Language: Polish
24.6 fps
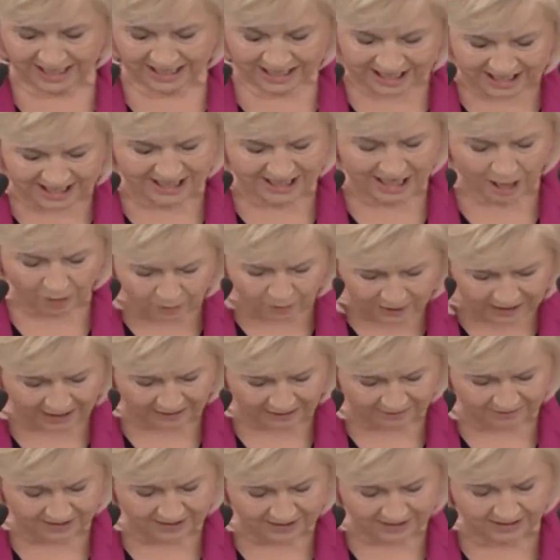Chciał
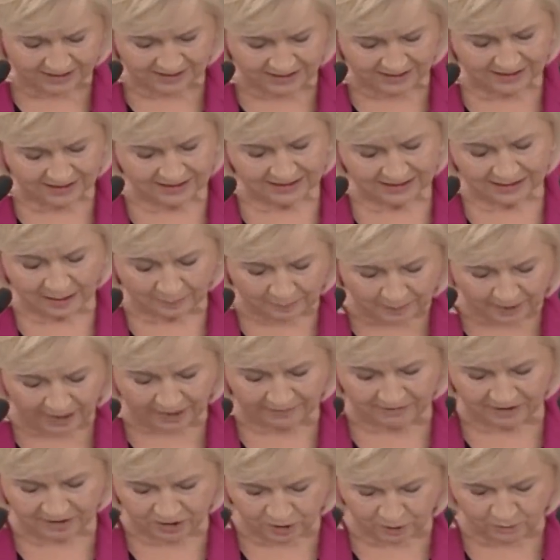nawet
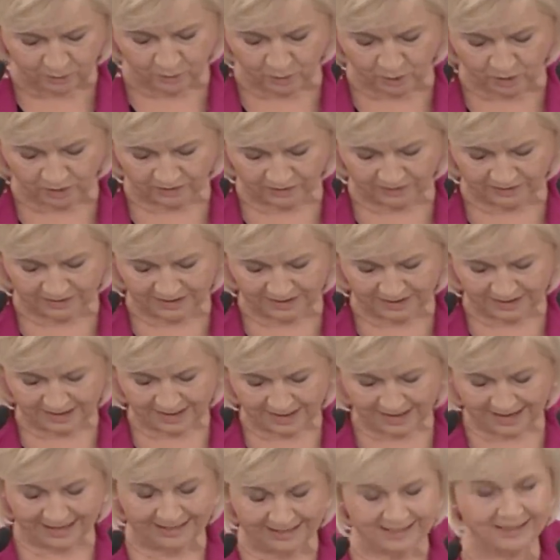naprawić błąd,
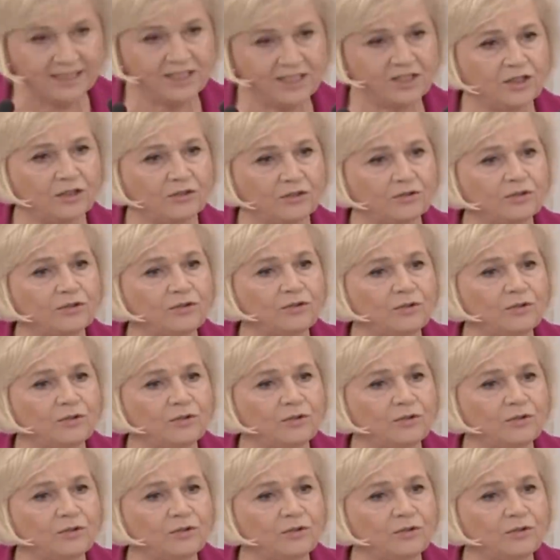ale sąd